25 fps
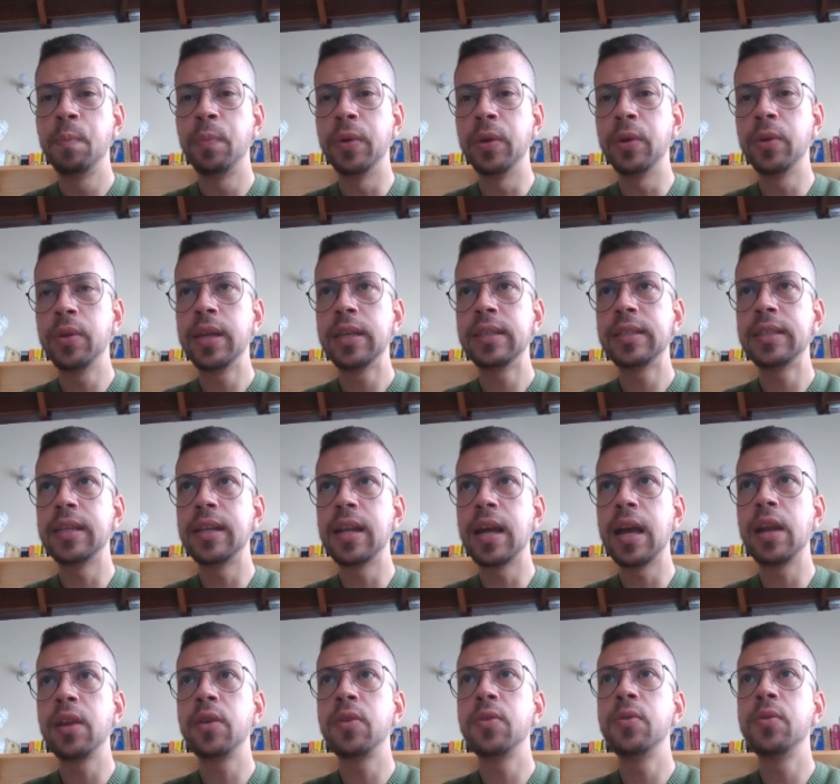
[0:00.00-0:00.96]
puedo decir
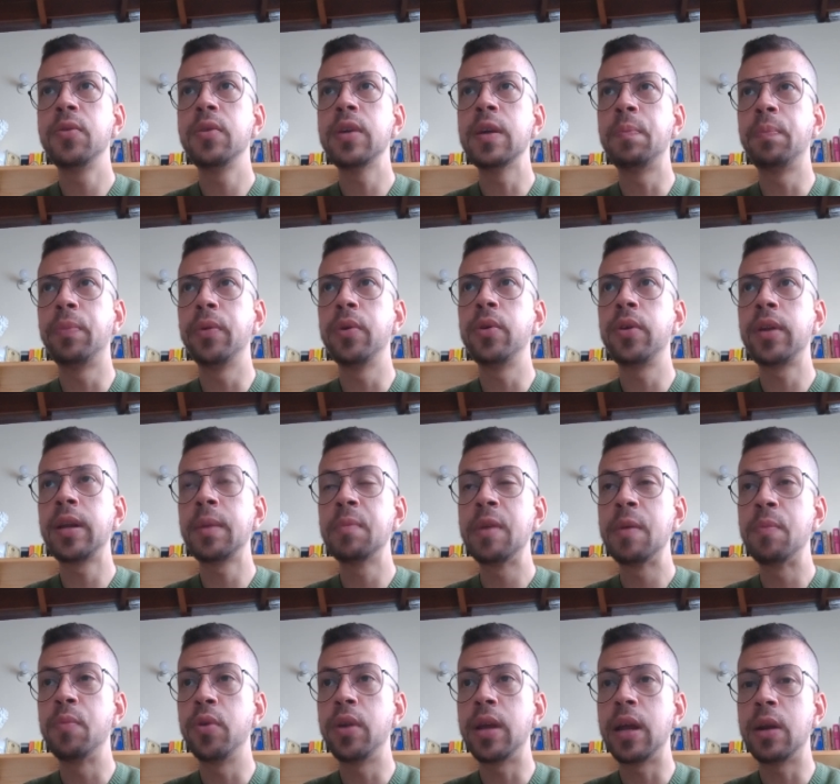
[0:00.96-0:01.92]
algo y puedo
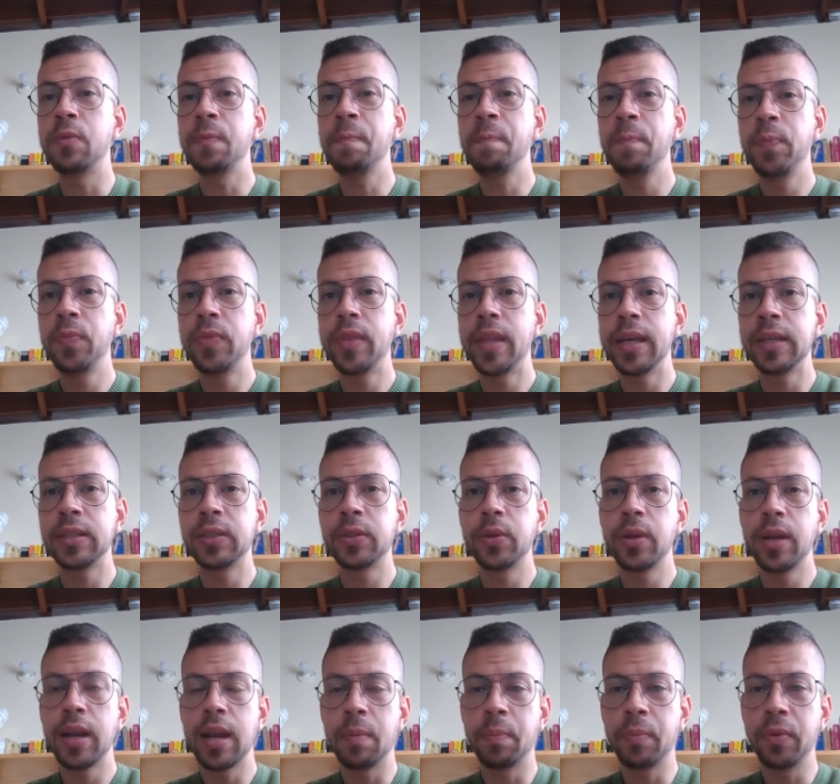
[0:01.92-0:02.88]
rememorar un
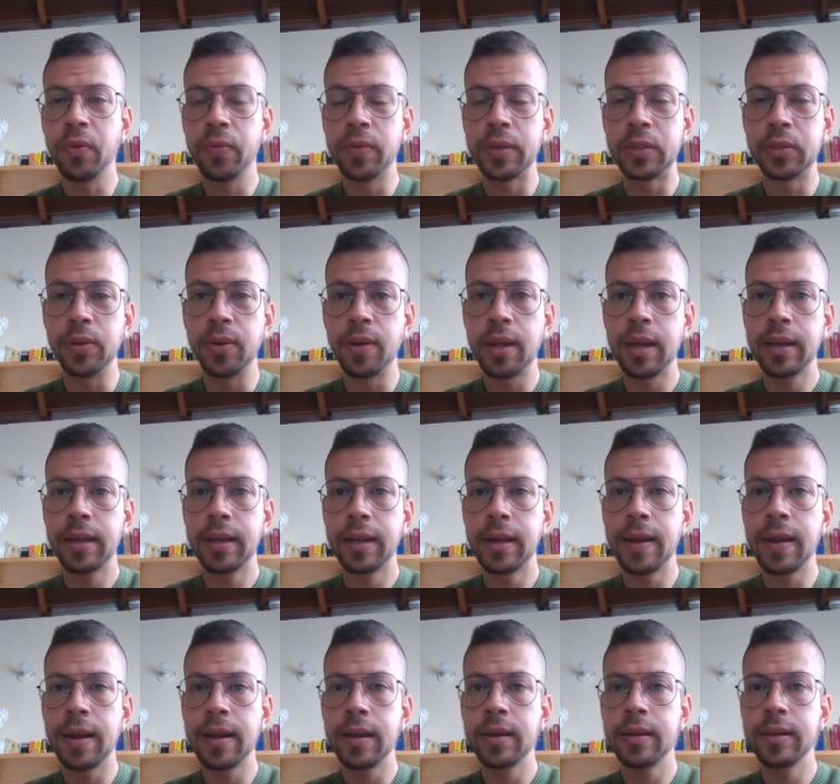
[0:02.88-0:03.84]
texto de la profesora
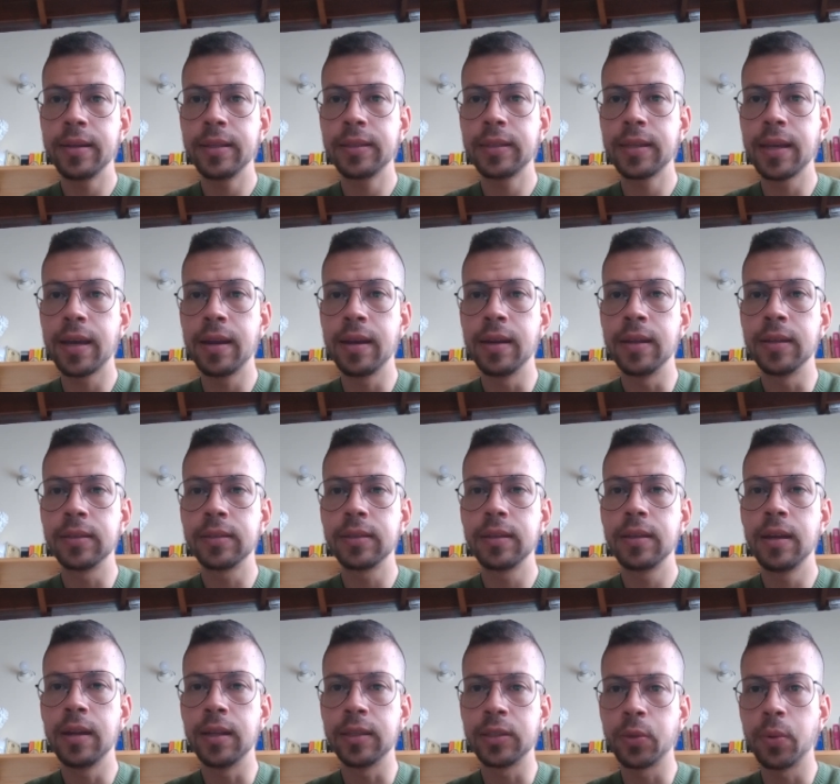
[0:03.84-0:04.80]
Clara Grisales,
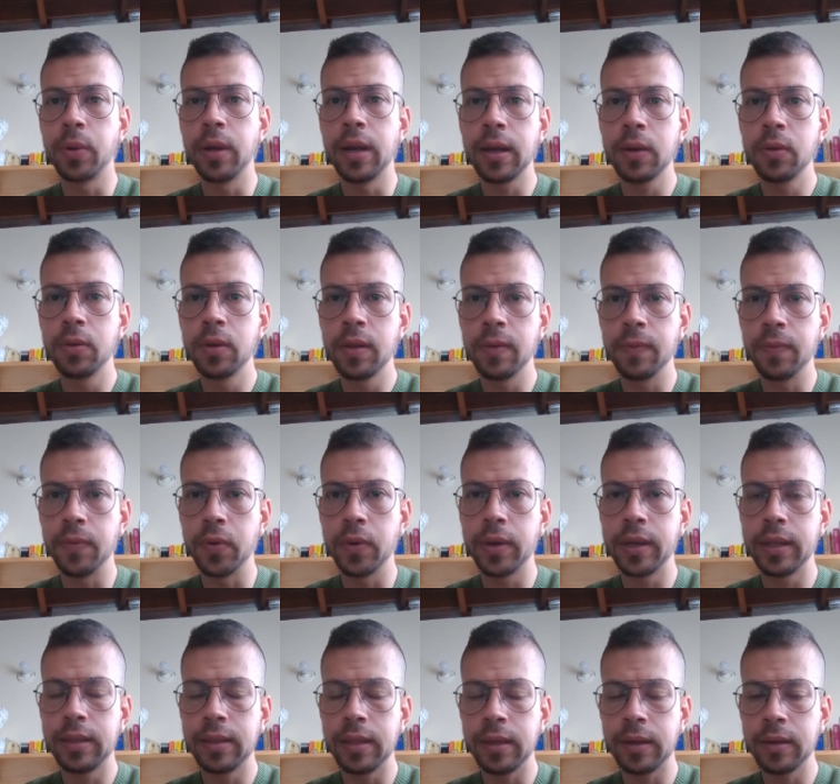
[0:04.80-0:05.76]
La Escuela con
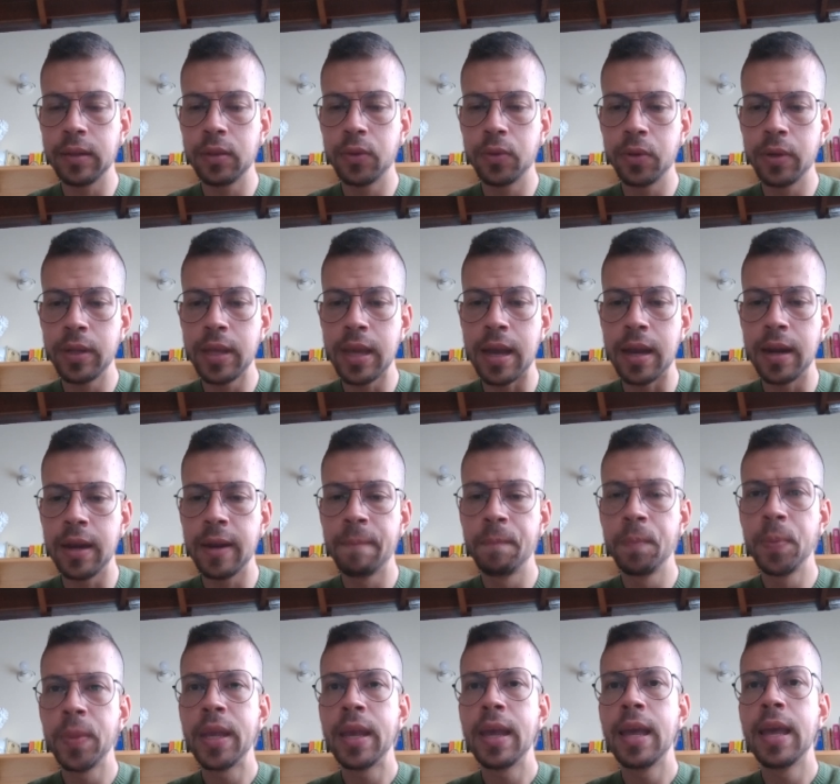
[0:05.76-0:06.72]
Enfoque Territorial,
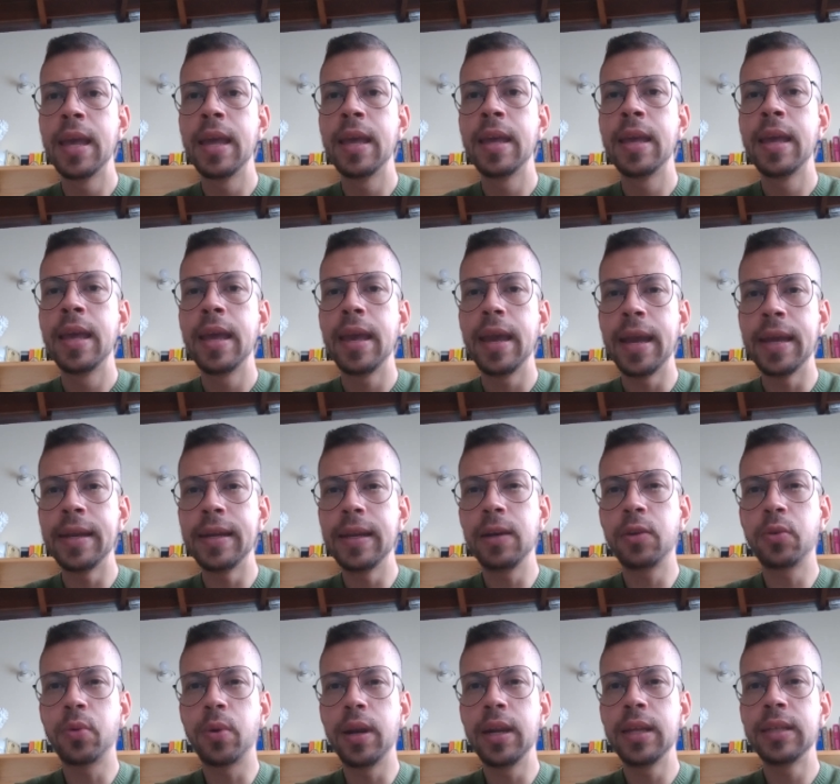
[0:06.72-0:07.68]
en
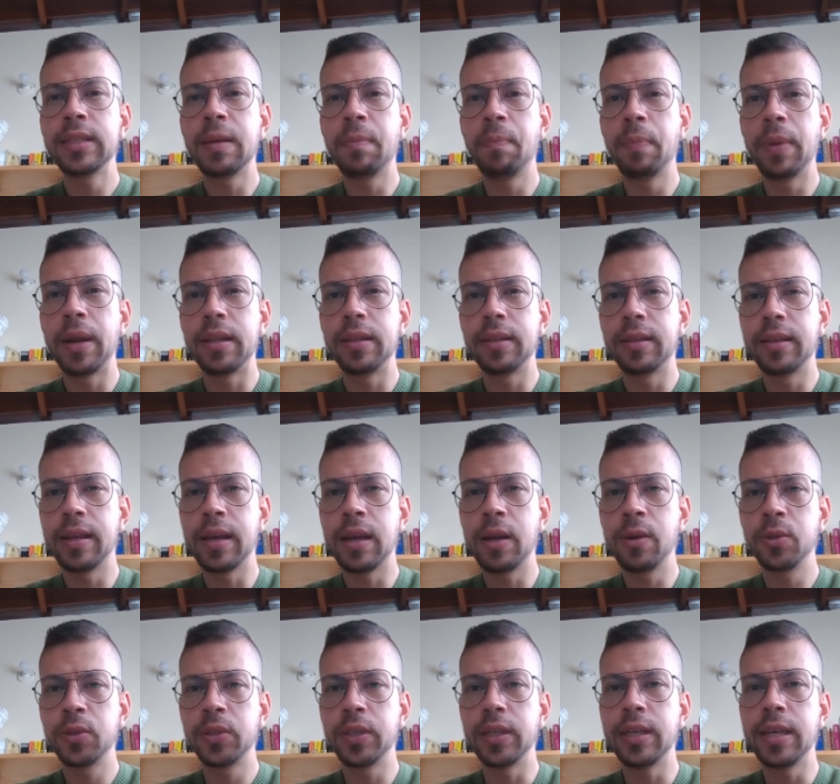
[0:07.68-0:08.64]
el cual ella
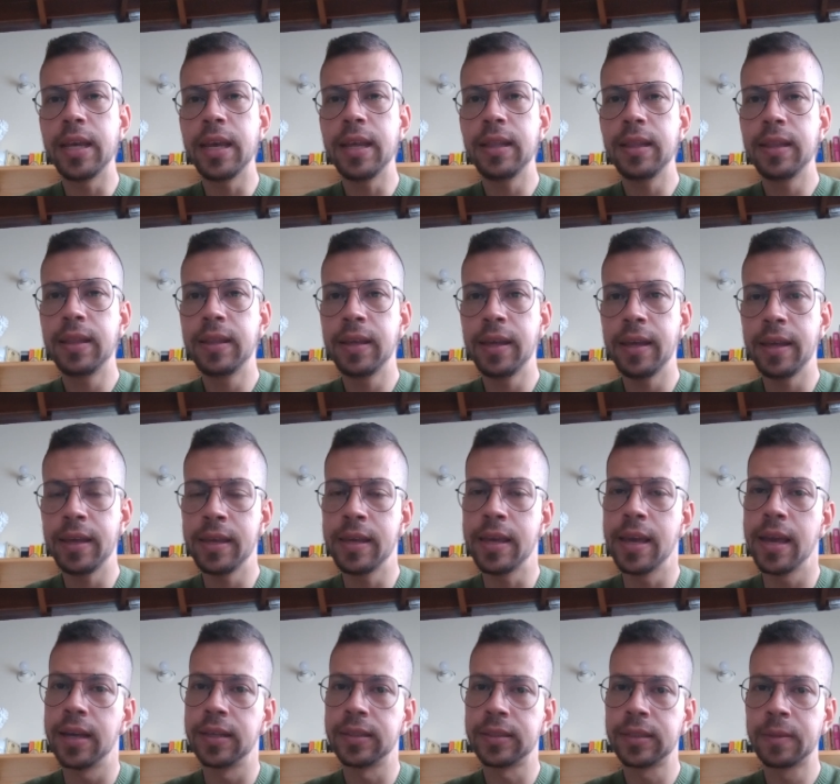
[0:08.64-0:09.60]
plantea lo siguiente
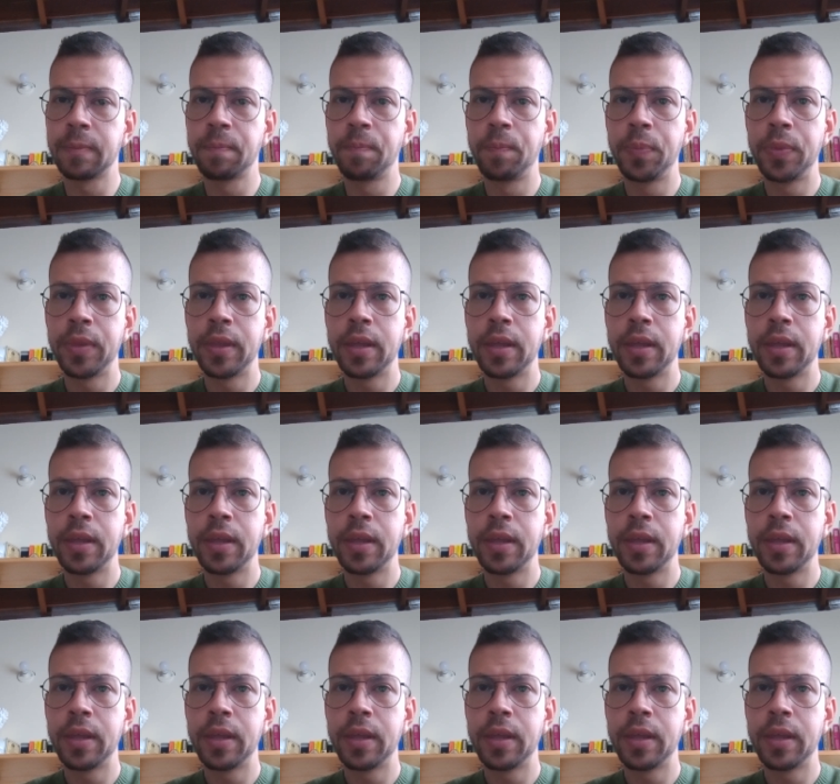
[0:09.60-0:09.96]
y es,